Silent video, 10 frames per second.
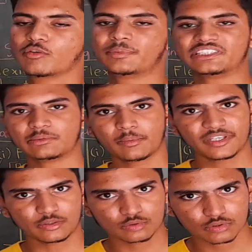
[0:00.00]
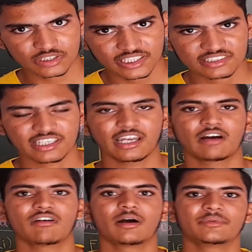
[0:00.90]
वो पीसीबी में यूज़ होते हैं इसके
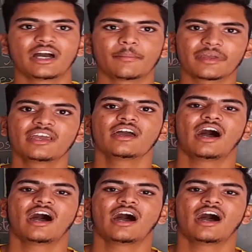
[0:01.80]
अलावा हम यहाँ पे